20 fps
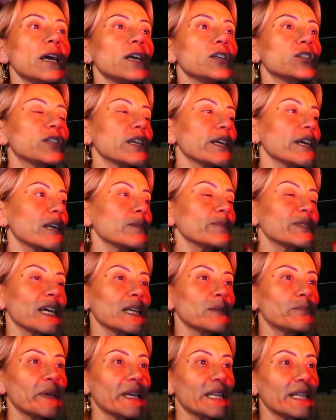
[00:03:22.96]
işte yarım
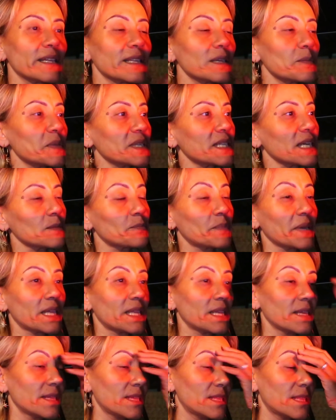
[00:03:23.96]
saat bekledik, bir saat
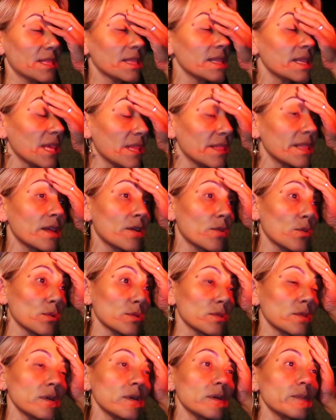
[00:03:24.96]
bekledik diyenler
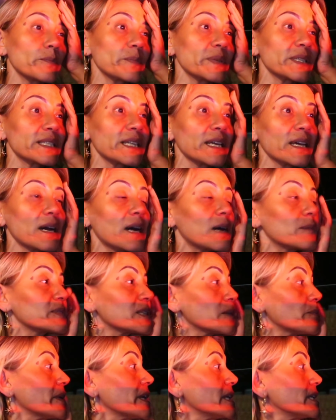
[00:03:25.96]
oldu. Biz de
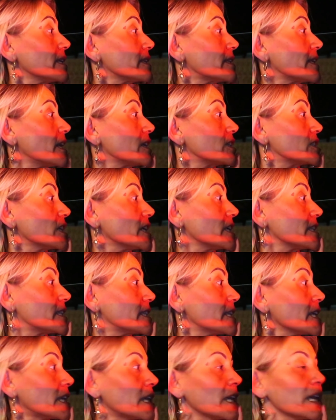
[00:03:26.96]
Hamza Beyli'yi tercih
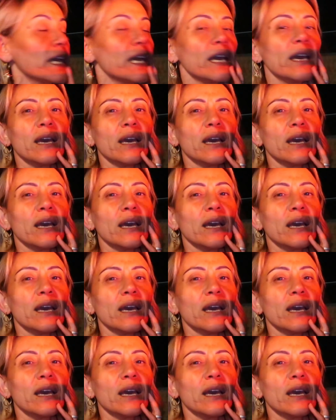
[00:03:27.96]
ettik.